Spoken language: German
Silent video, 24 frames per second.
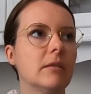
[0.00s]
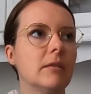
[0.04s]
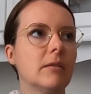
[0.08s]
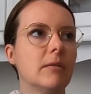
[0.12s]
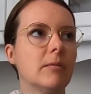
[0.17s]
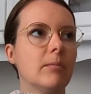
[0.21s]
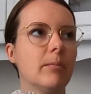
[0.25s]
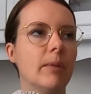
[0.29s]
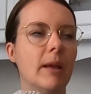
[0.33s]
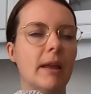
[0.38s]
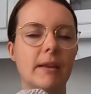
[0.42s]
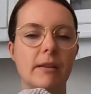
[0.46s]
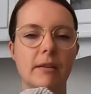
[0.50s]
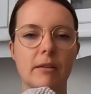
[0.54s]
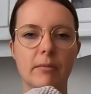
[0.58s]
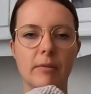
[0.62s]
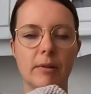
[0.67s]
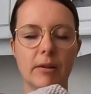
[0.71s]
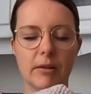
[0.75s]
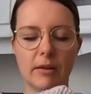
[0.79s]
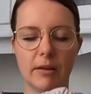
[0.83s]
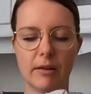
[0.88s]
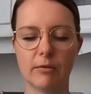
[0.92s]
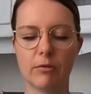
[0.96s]
Bell
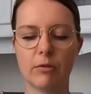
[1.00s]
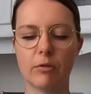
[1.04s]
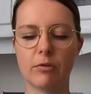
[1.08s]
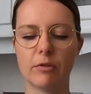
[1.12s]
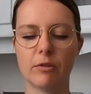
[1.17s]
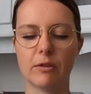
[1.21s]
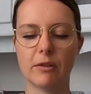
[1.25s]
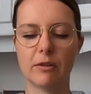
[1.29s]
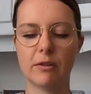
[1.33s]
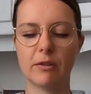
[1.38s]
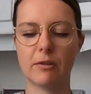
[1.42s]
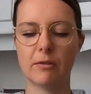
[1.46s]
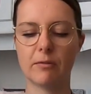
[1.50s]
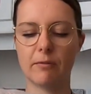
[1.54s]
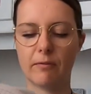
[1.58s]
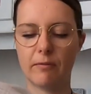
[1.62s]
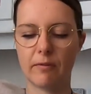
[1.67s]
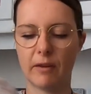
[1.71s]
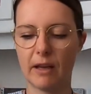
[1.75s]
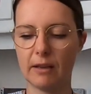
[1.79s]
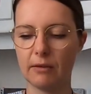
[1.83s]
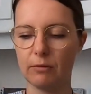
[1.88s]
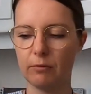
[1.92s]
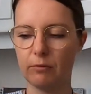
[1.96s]
gemacht, also, aus,
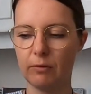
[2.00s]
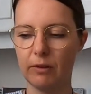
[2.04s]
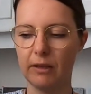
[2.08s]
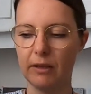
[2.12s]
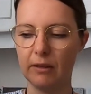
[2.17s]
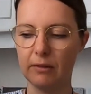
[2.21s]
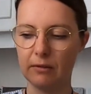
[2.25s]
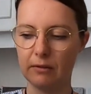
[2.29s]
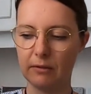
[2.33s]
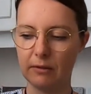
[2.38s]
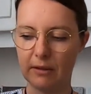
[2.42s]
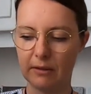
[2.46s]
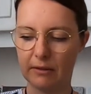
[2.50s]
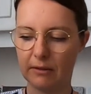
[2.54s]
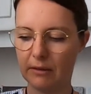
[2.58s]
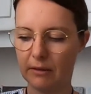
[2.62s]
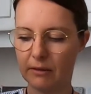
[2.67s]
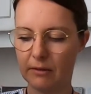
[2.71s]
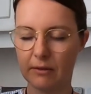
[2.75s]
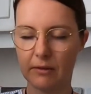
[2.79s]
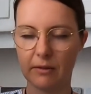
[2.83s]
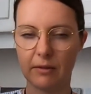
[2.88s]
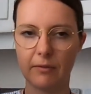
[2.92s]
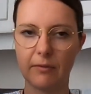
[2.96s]
also hier, das hier
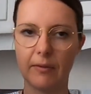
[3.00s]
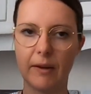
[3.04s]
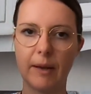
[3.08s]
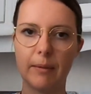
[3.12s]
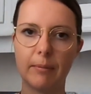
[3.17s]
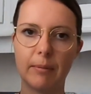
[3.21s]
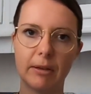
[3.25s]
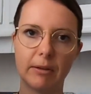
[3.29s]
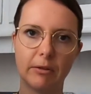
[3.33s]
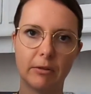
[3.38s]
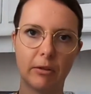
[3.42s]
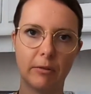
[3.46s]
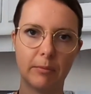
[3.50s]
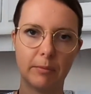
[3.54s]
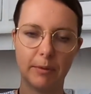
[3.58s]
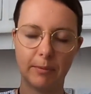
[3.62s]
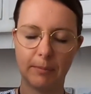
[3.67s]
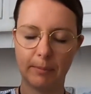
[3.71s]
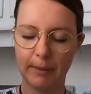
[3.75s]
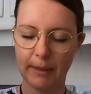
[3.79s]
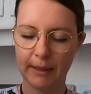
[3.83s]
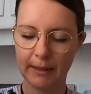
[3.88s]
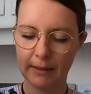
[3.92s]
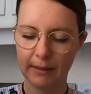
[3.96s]
sind zweimal Drops
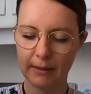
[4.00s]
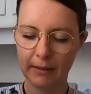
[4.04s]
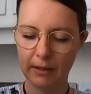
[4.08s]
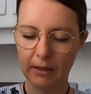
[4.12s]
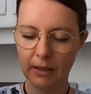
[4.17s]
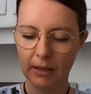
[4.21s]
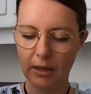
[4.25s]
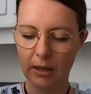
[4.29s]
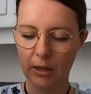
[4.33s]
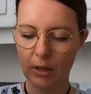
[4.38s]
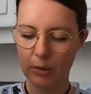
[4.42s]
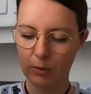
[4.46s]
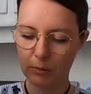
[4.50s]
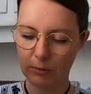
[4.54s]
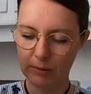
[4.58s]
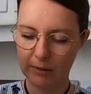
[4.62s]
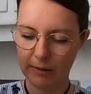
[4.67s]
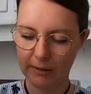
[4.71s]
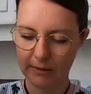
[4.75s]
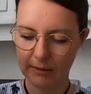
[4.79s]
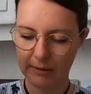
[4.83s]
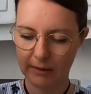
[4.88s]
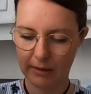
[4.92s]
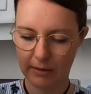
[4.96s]
Bell und
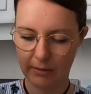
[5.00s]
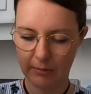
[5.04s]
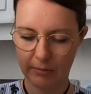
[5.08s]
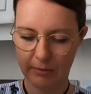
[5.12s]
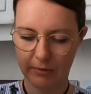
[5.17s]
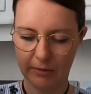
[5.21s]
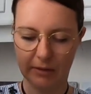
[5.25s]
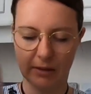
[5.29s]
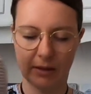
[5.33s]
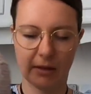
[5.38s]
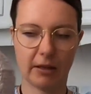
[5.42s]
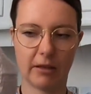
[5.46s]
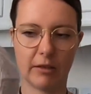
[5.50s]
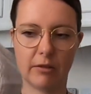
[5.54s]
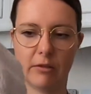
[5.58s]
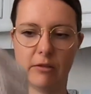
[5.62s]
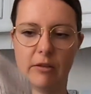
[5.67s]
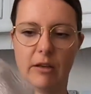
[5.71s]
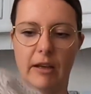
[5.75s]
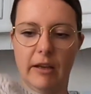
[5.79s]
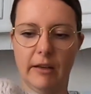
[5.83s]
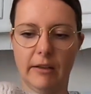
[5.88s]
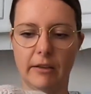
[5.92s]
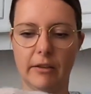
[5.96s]
das gelbe ist halt eine
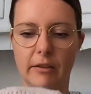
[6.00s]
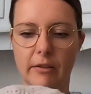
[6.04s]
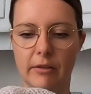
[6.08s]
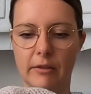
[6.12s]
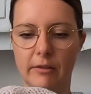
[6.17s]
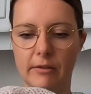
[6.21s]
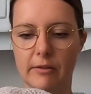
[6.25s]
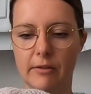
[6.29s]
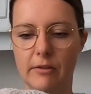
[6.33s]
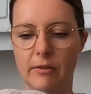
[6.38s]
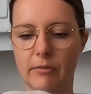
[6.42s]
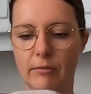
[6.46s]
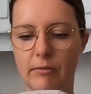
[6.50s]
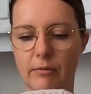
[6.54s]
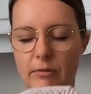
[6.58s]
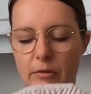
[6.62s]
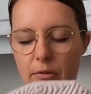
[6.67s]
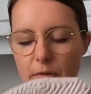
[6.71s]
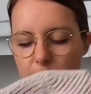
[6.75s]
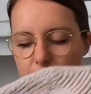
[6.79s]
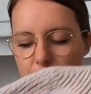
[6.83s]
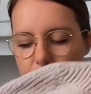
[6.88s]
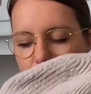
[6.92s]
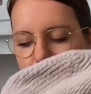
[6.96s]
angerissene
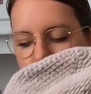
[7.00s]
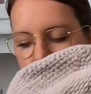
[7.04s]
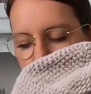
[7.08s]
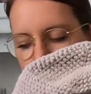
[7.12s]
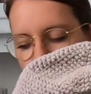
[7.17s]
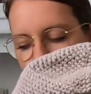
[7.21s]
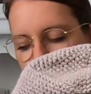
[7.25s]
Drops Bell,